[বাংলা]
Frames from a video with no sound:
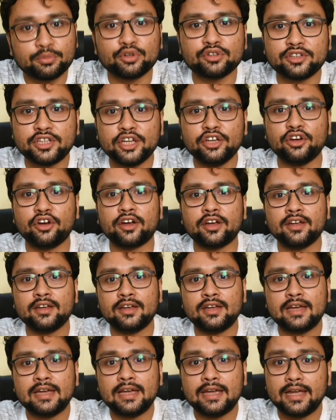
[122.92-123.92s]
তো বলতেই হয়
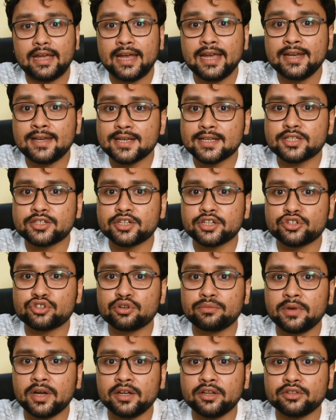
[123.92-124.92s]
এই টেস্টের
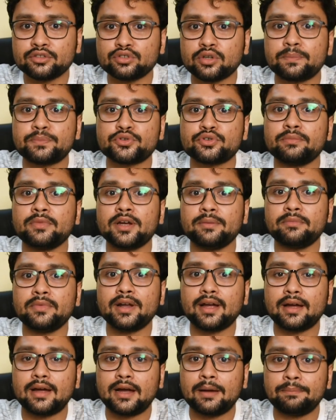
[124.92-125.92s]
সময় সবসময়
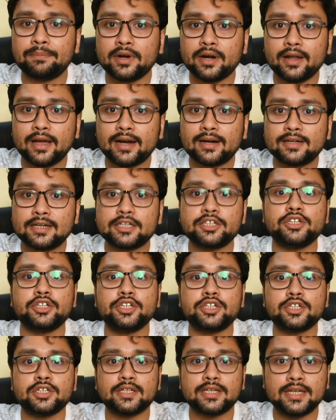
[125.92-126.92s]
আমরা আপনারা একটা
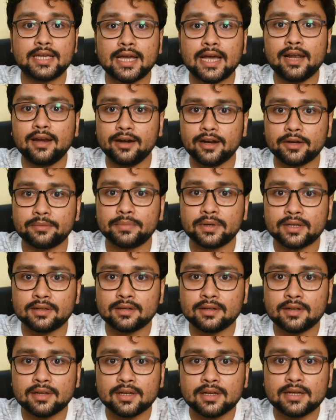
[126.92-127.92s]
জিনিস খেয়াল রাখবেন
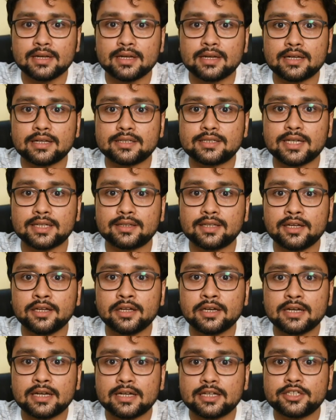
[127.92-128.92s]
যাতে
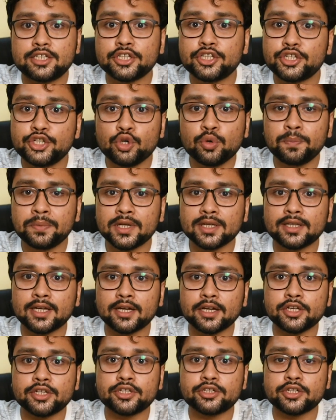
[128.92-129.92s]
যে টিউবটা
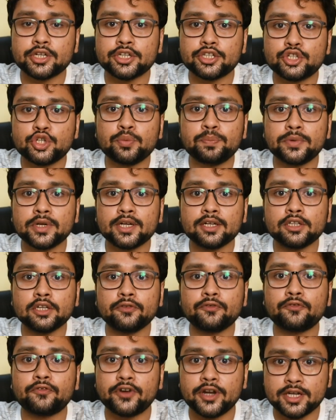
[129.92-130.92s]
থাকে সেই টিউবটা যাতে
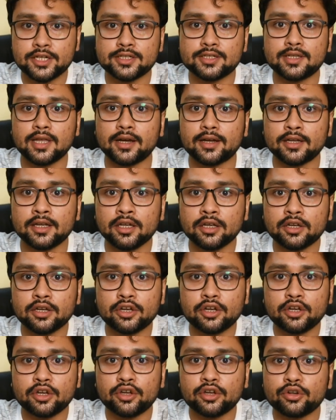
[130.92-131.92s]
ফ্রেশ থাকে
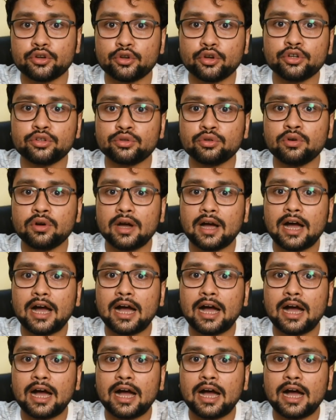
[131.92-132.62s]
নয়তো